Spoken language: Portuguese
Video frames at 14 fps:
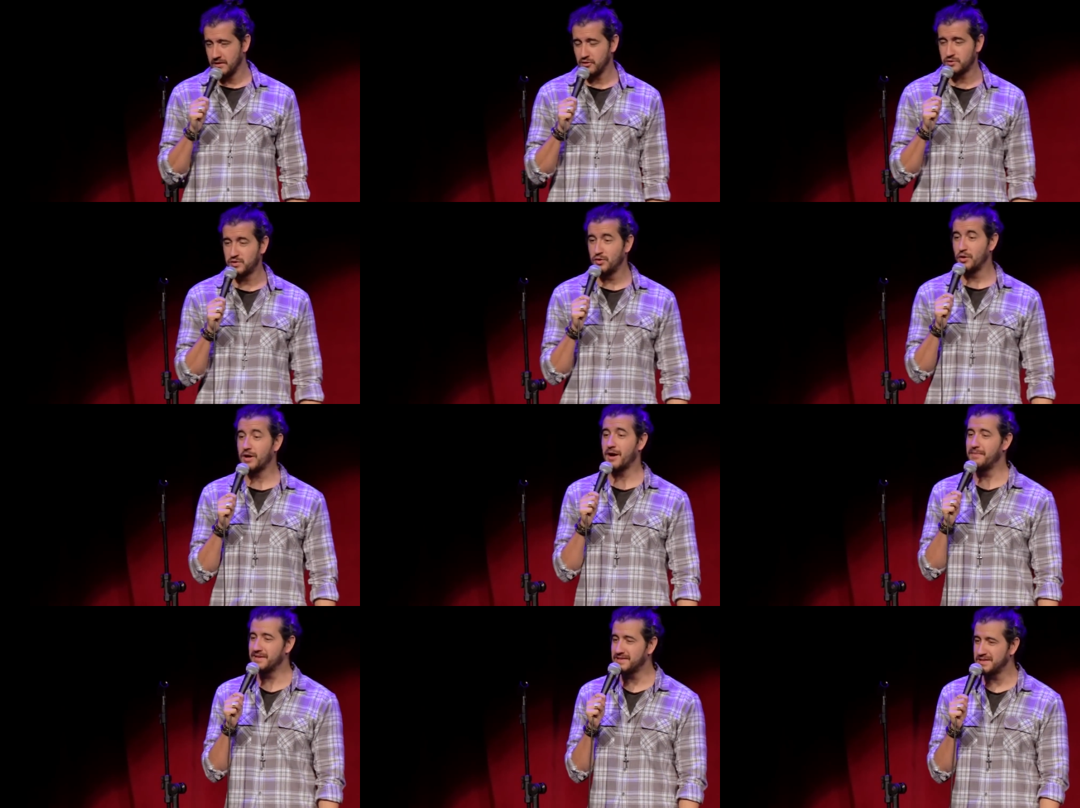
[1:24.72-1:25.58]
É o senhor
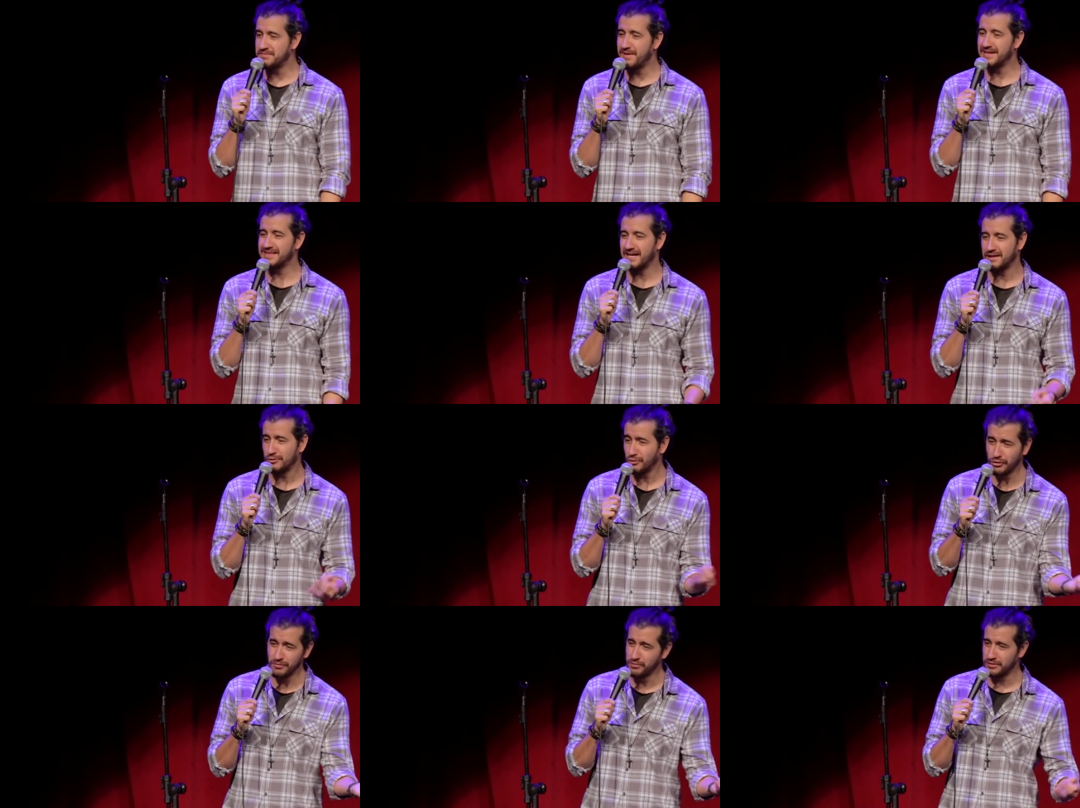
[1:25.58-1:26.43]
cabeça de batata.
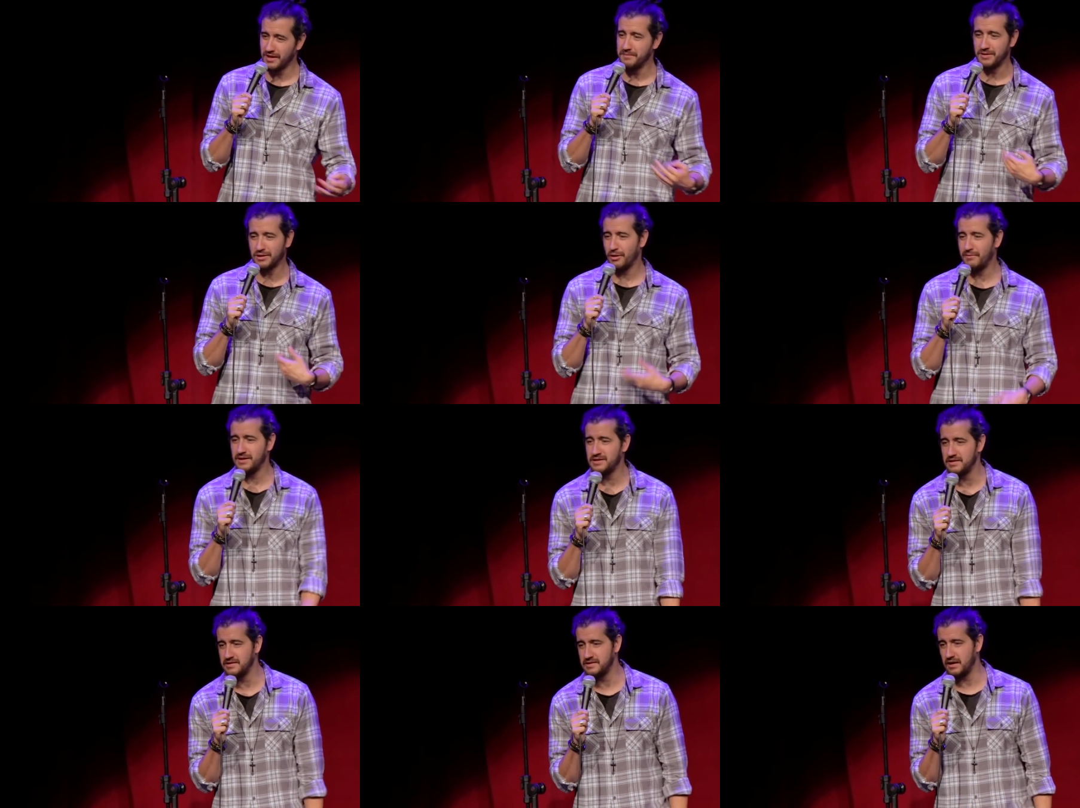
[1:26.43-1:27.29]
Todo mundo tá me
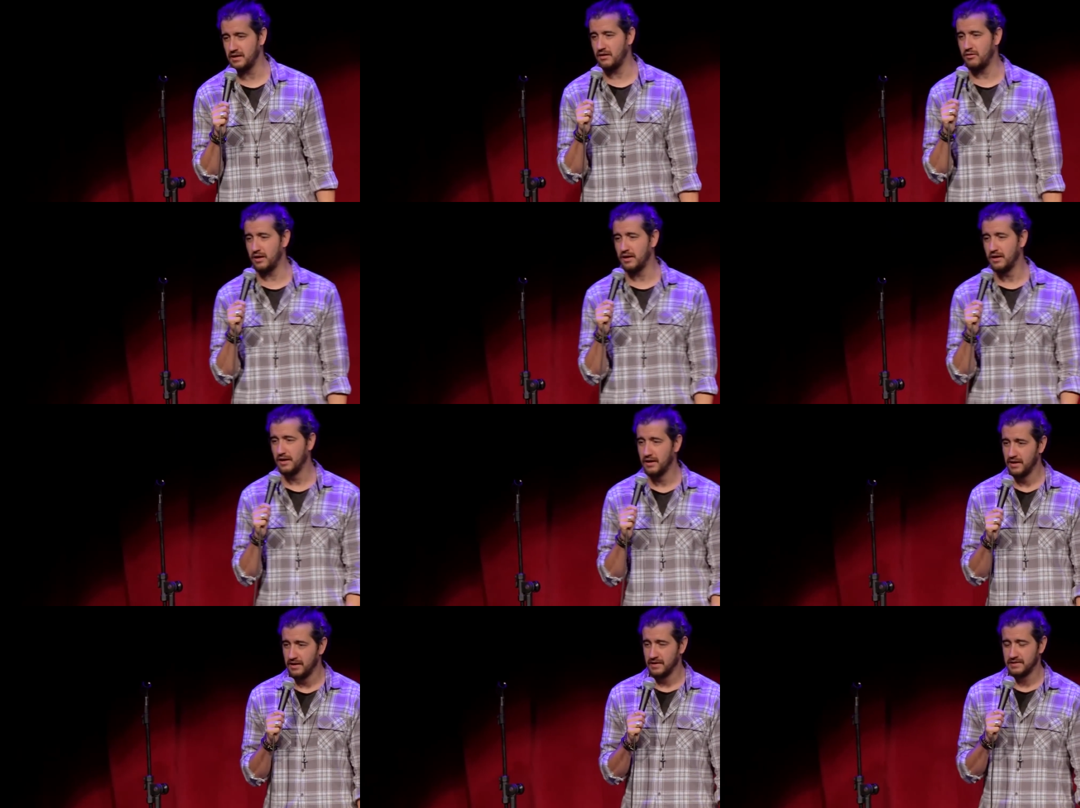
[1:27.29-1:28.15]
traumatizando agora.
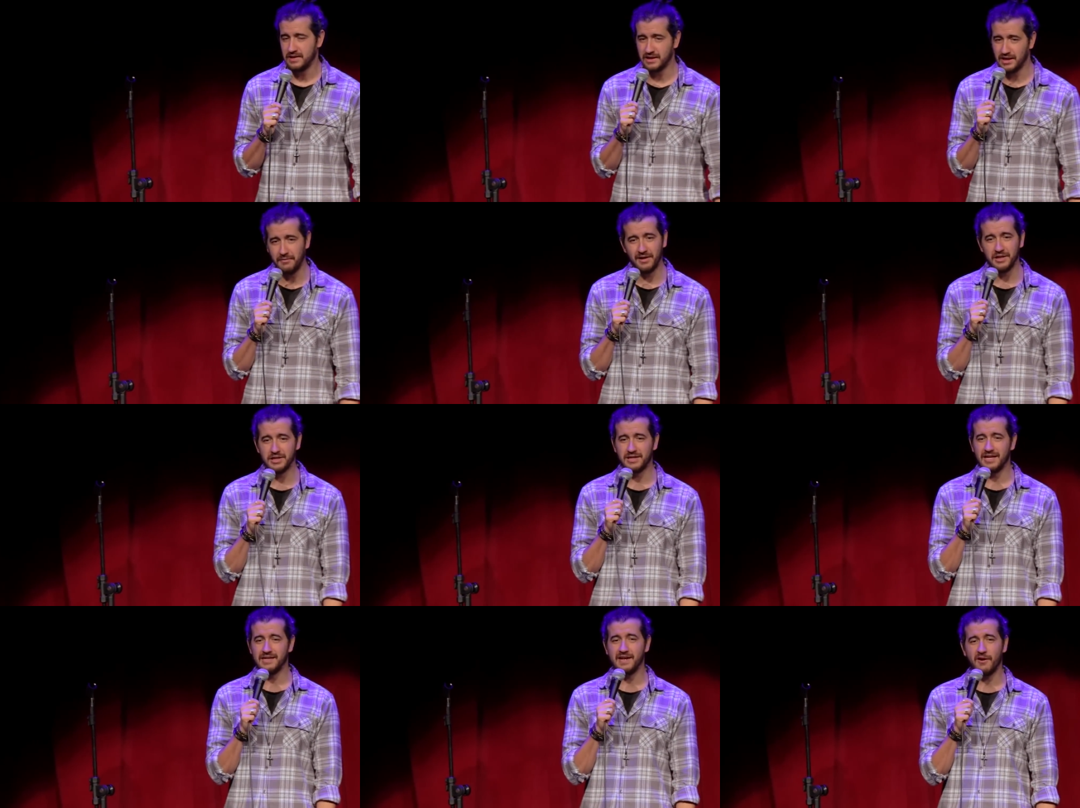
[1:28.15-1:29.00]
Você termina de
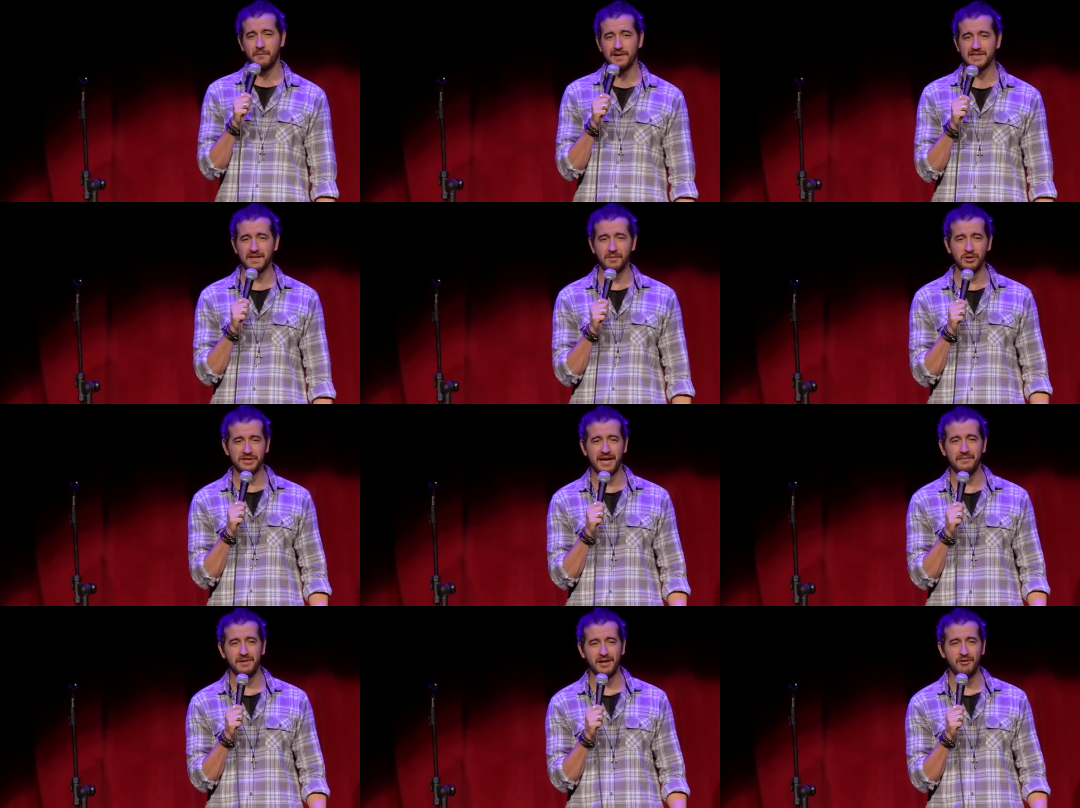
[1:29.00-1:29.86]
transar, começa a
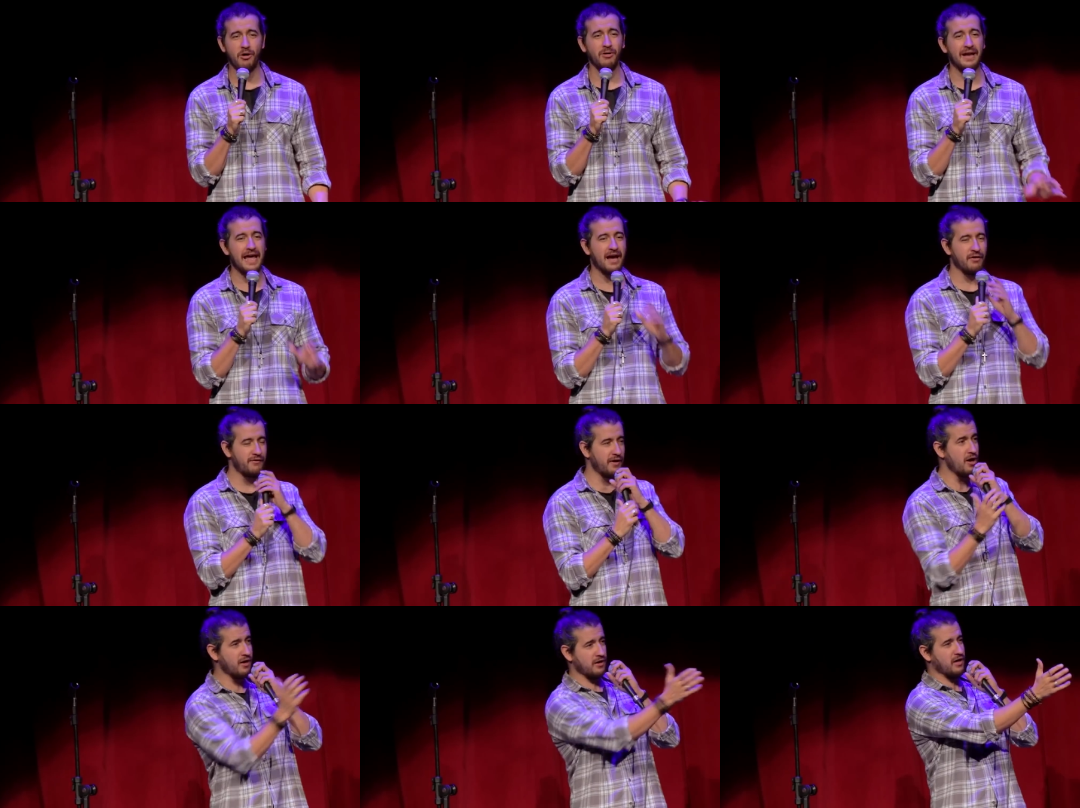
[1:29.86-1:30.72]
montar a mina igual um Lego.
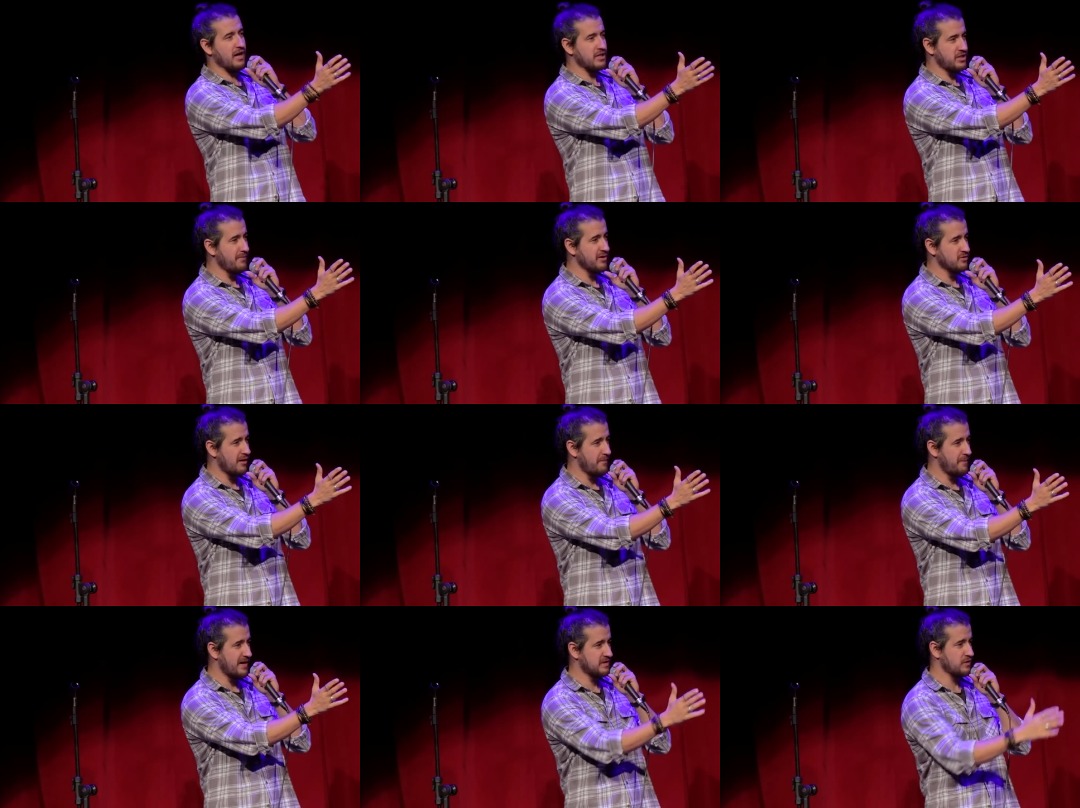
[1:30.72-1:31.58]
Fala, ó, oh, achei mais
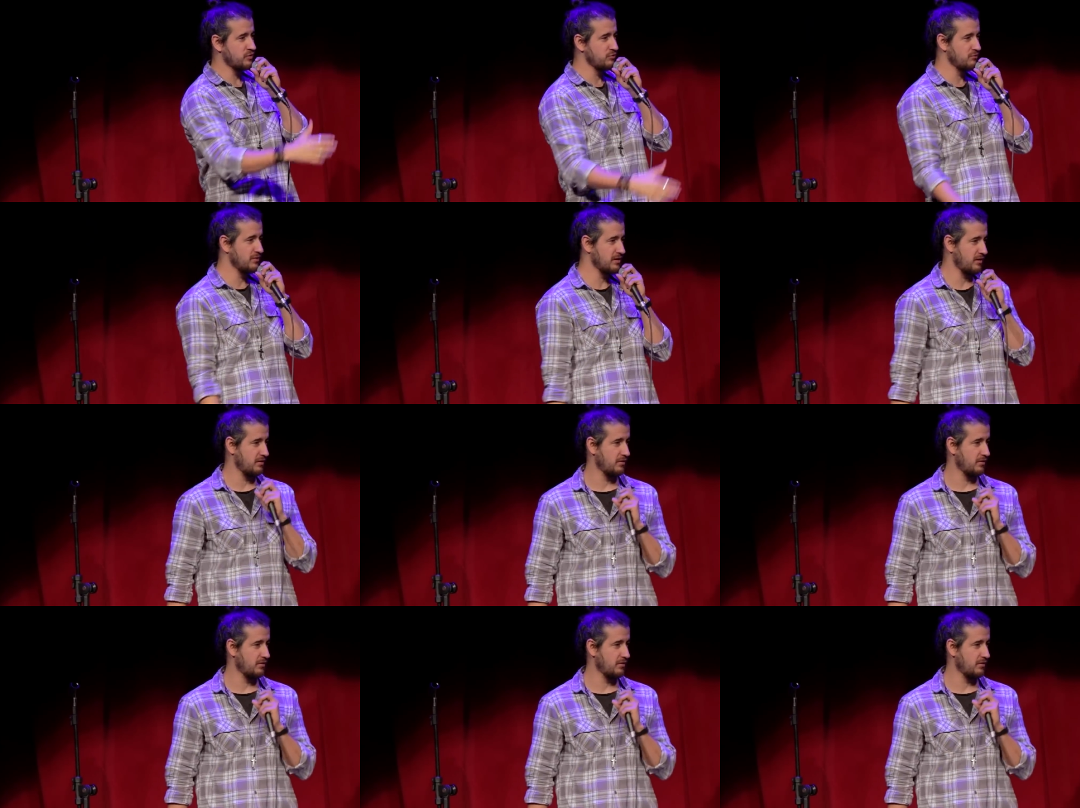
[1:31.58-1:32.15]
uma peça sua.